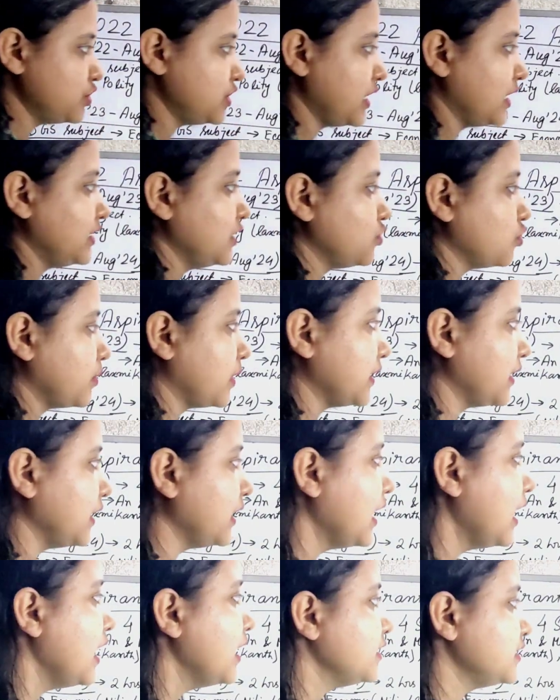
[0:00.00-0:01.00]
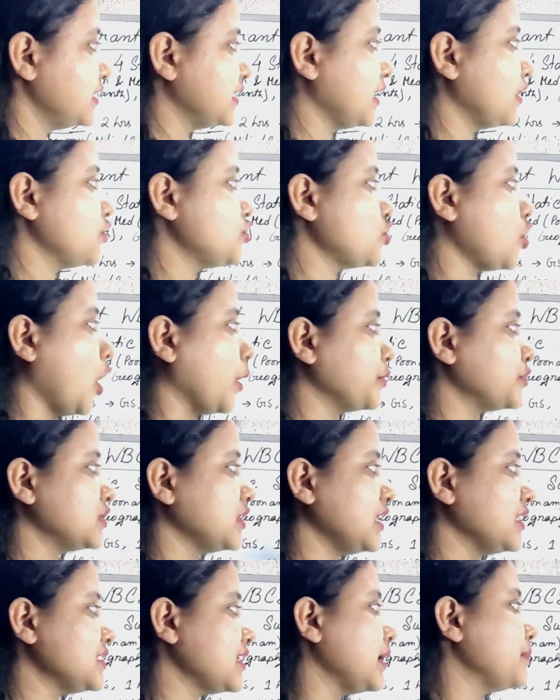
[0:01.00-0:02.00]
বুঝিয়ে দিই তোমাদের সেটা হচ্ছে
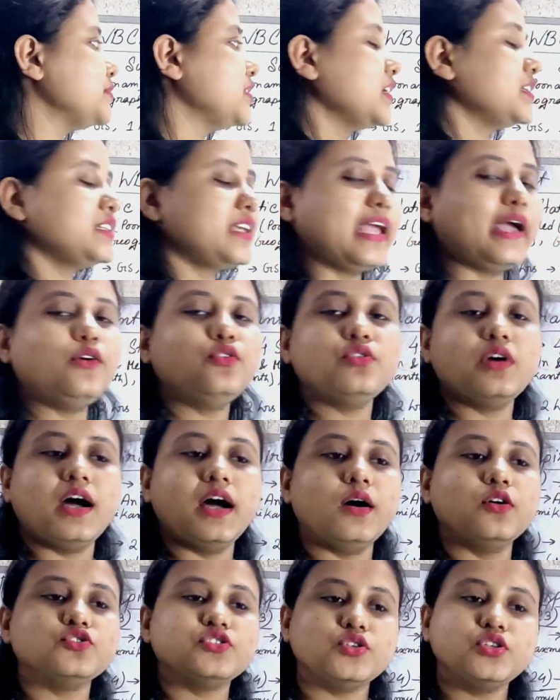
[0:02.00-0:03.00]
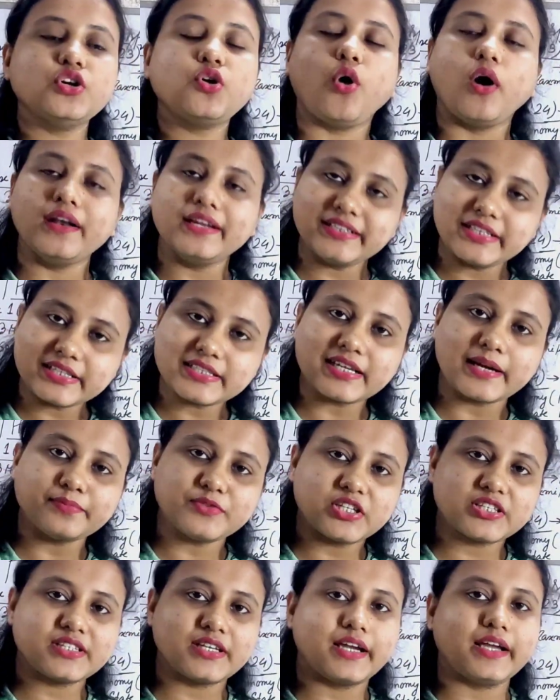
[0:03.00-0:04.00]
অপশনাল সাবজেক্ট কেউ যদি কলেজের
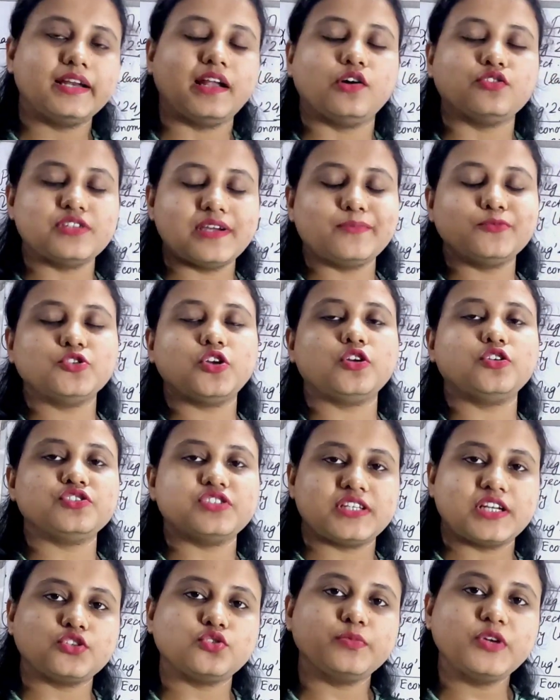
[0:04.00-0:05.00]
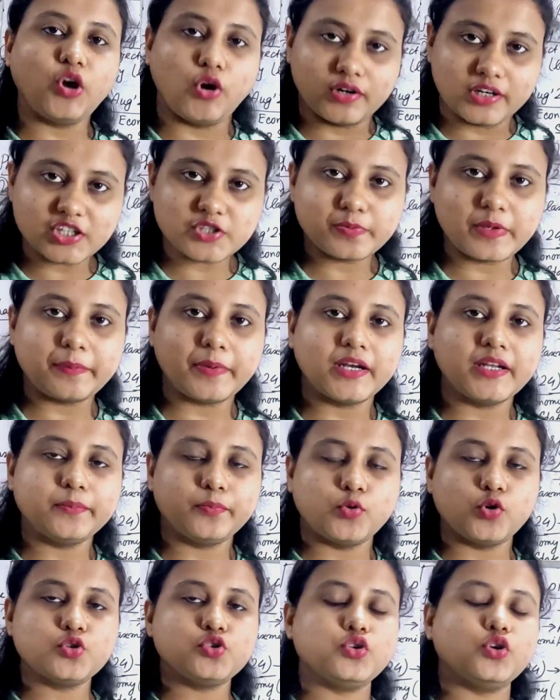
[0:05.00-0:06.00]
সাবজেক্টটাকে নাও যেমন ধরো যেটা তুমি অনার্স পেপারে
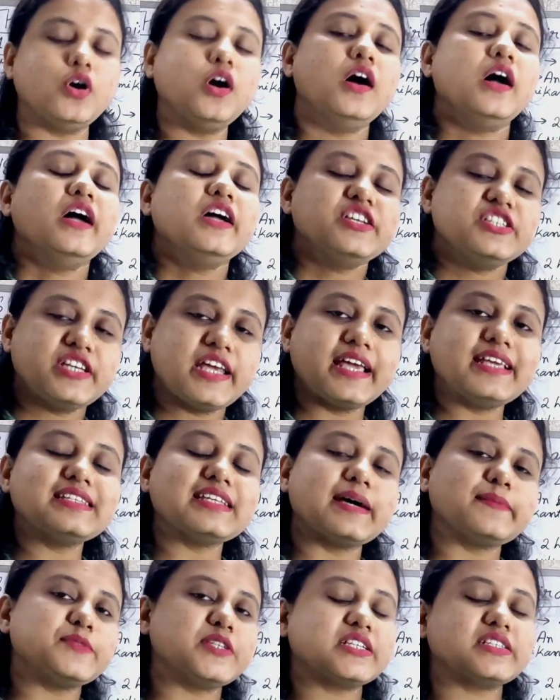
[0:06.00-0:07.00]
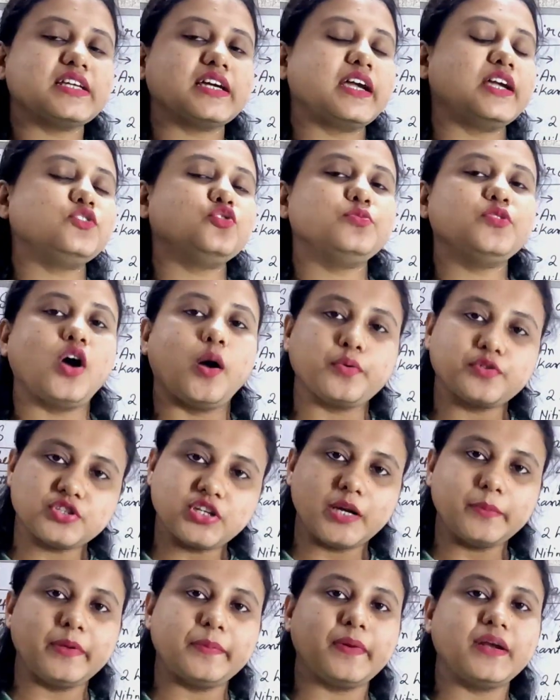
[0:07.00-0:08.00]
পড়ছো সেই সাবজেক্টটাকেই তুমি
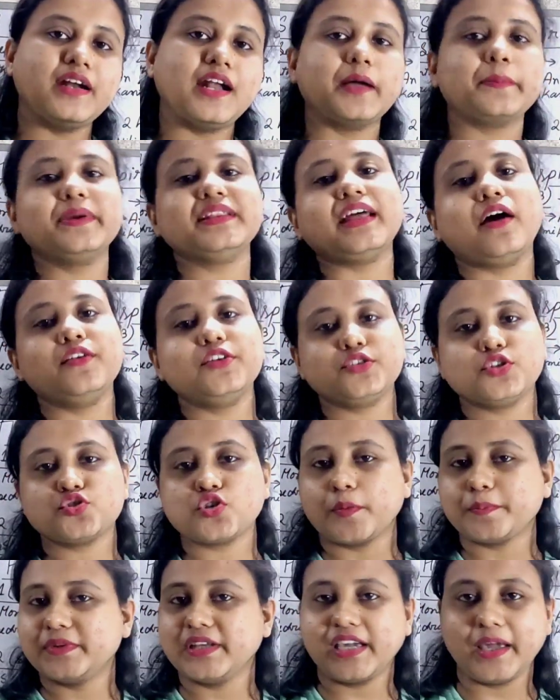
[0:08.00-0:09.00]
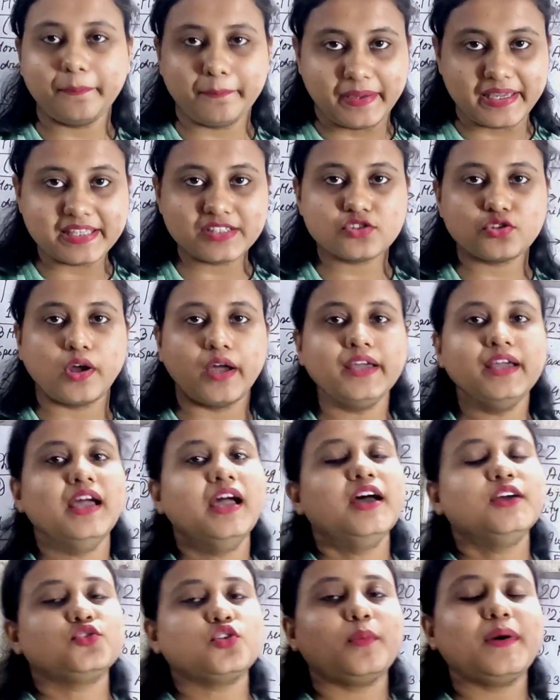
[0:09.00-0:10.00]
অপশনাল পেপার রাখবে তাহলে তো সব থেকে বেস্ট হয়
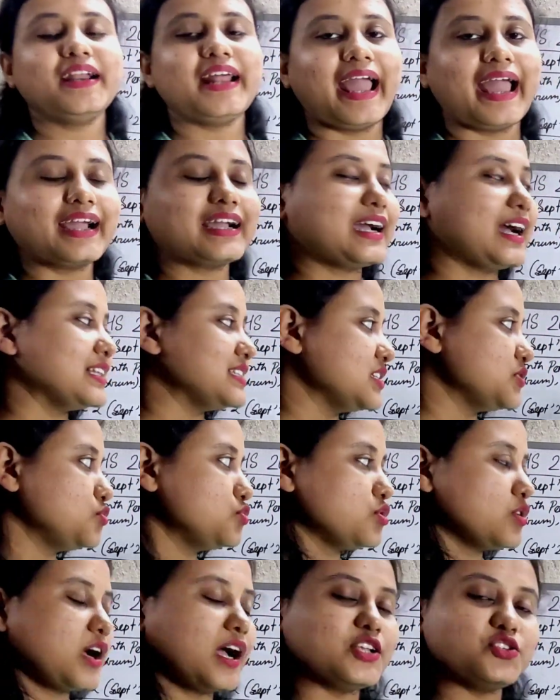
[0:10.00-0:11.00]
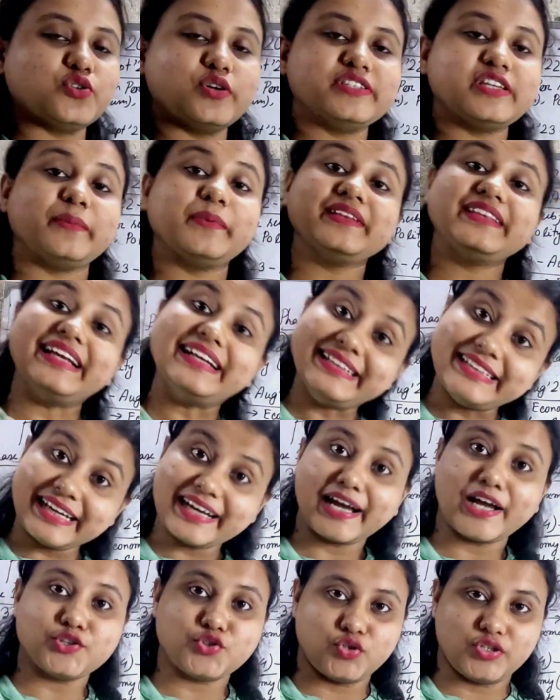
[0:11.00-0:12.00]
তোমার এক কাজে দুটো কাজ হয়ে যাবে
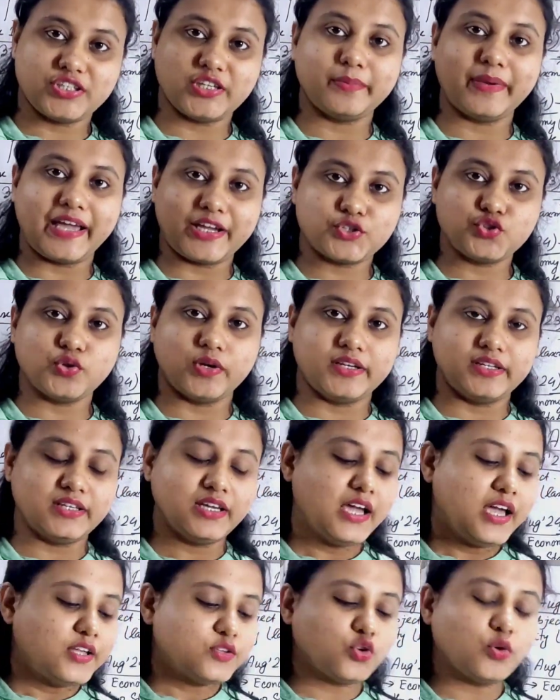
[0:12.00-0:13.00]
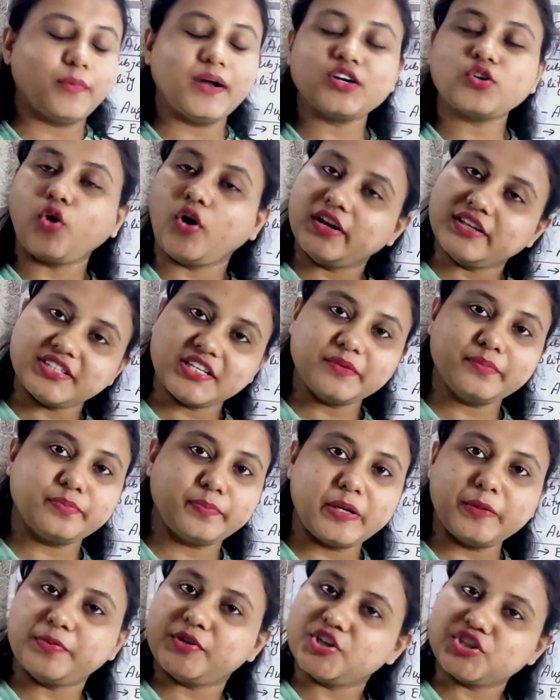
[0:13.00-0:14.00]
তিনটে কাজ হয়ে যাবে অ্যাকচুয়ালি তোমার কলেজের
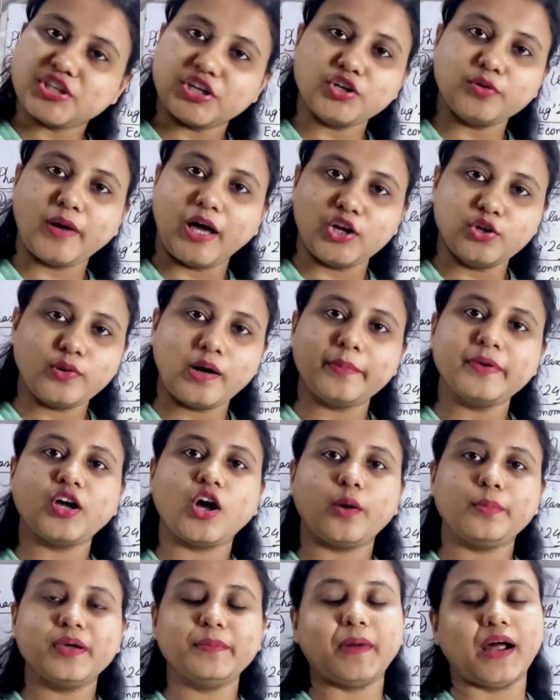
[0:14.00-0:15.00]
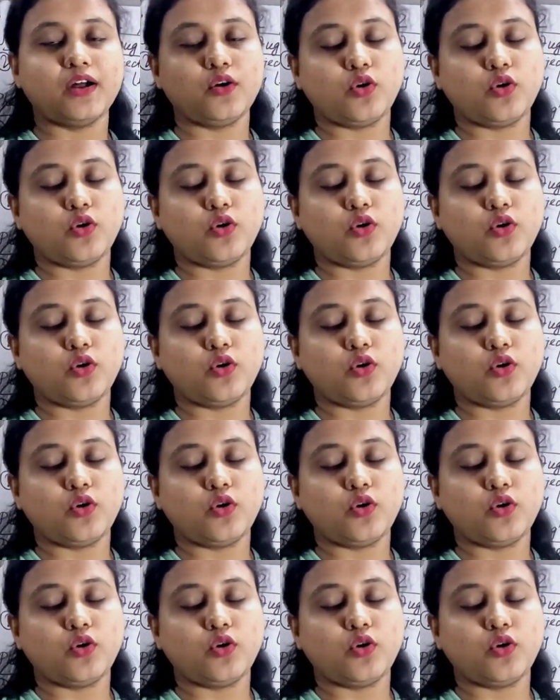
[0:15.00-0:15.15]
প্রিপারেশনও ভালোভাবে হবে